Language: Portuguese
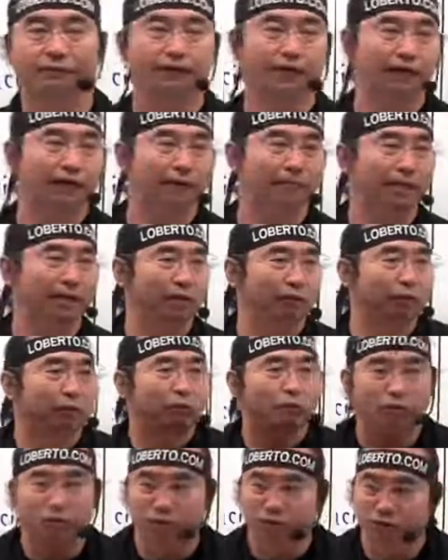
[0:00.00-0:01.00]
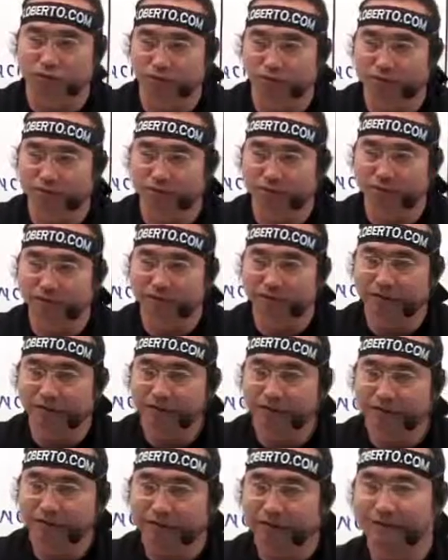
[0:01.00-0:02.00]
filha para o almoço.
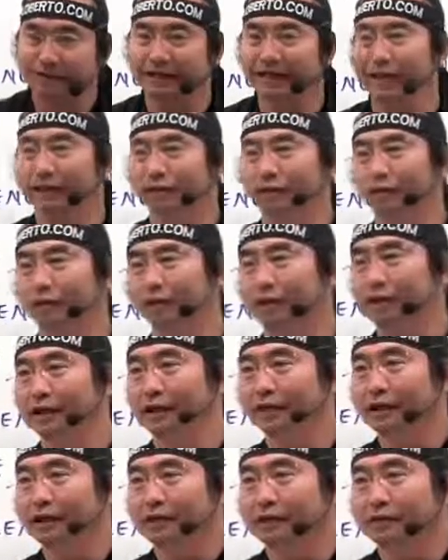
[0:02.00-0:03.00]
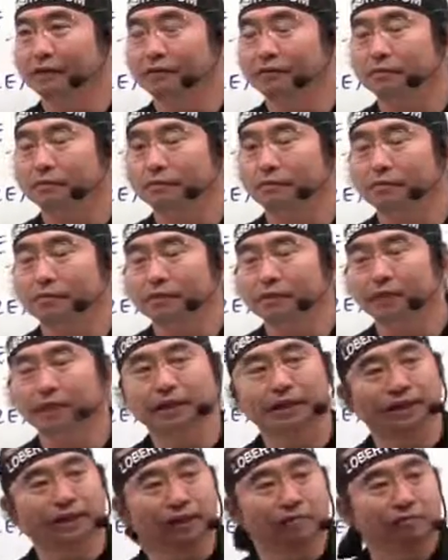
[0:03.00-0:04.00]
Certo?
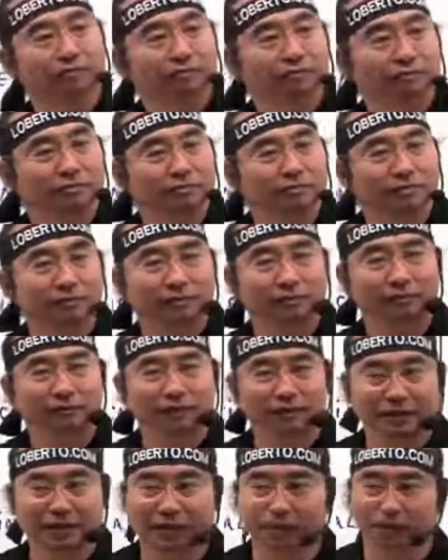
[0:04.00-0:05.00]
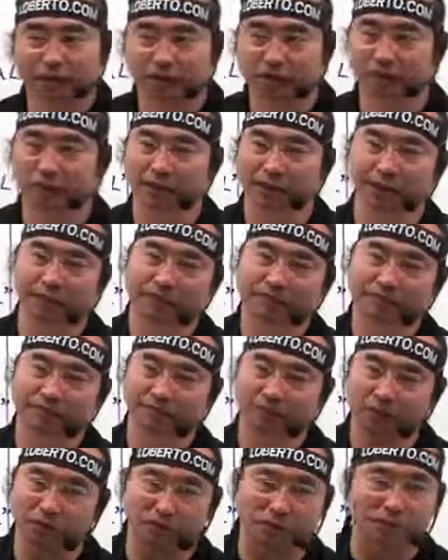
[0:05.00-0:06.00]
Então, você abriu as portas e
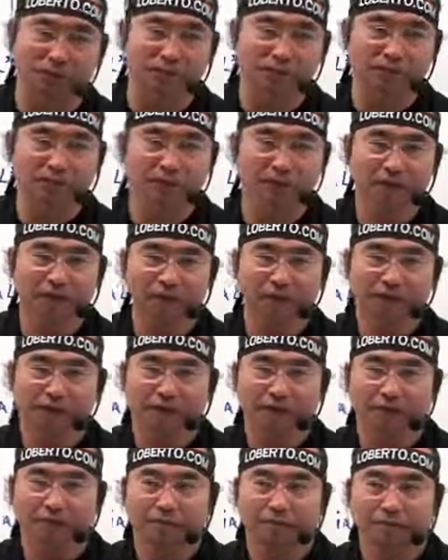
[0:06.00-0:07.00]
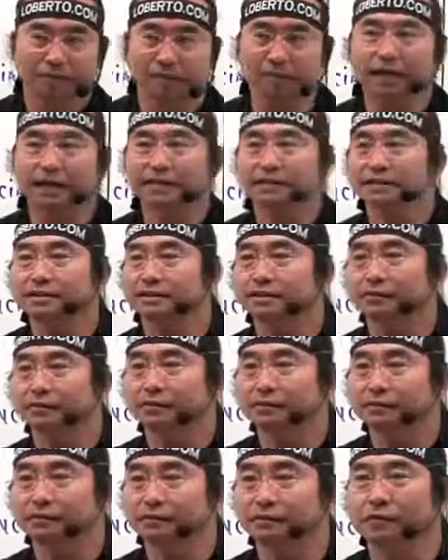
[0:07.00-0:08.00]
recepcionou. Mas
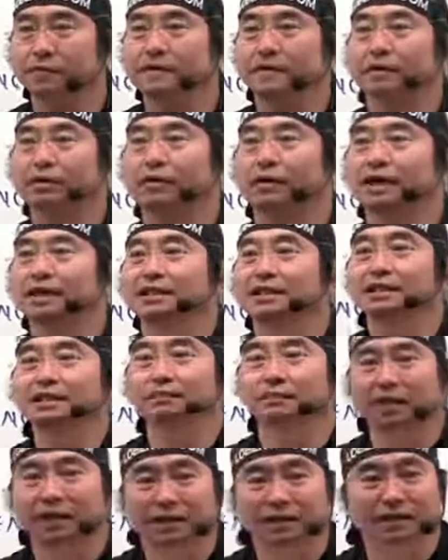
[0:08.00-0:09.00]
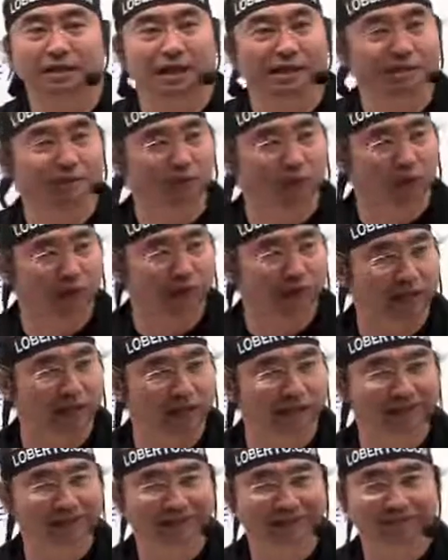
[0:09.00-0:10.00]
você não admite a
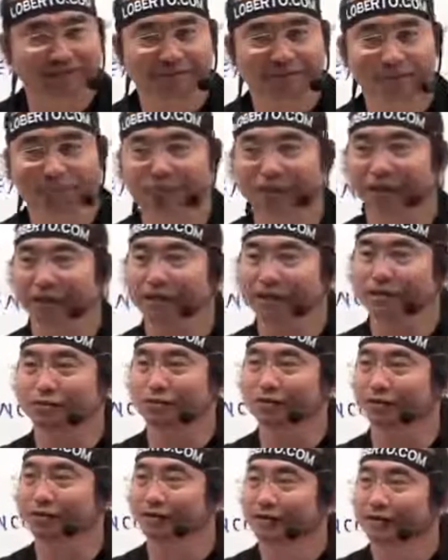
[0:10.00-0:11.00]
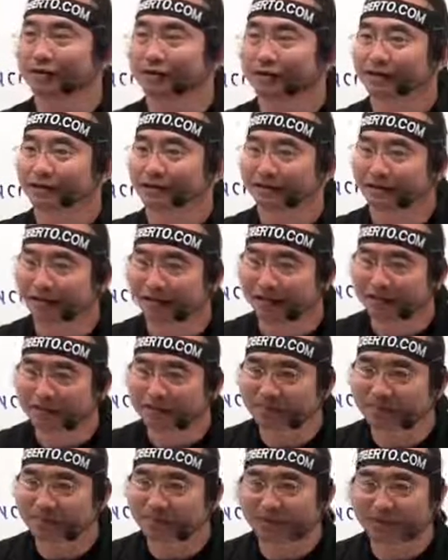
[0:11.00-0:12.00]
sogra. Por isso, né,
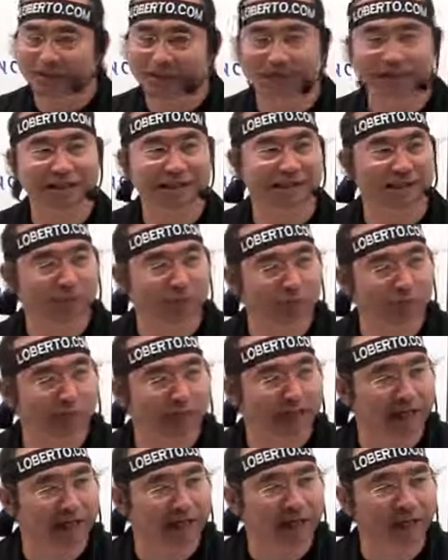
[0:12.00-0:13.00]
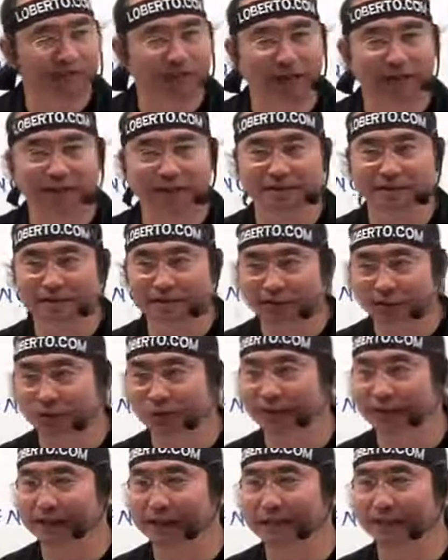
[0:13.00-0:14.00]
já chamou um táxi para 5
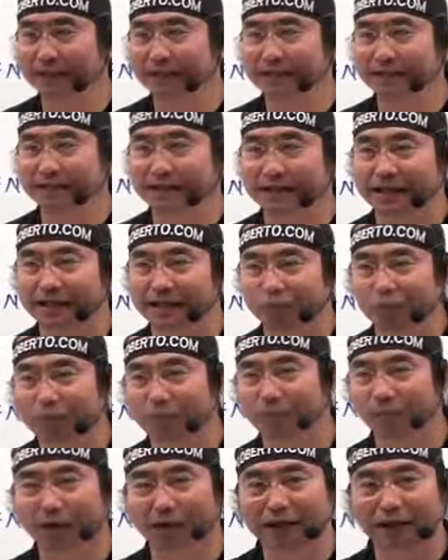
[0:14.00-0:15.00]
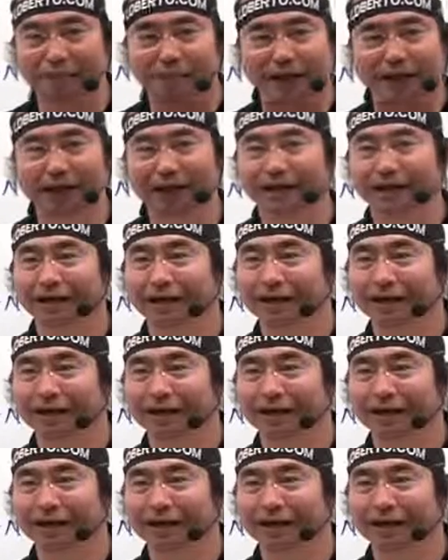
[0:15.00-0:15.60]
da tarde e está na sua porta para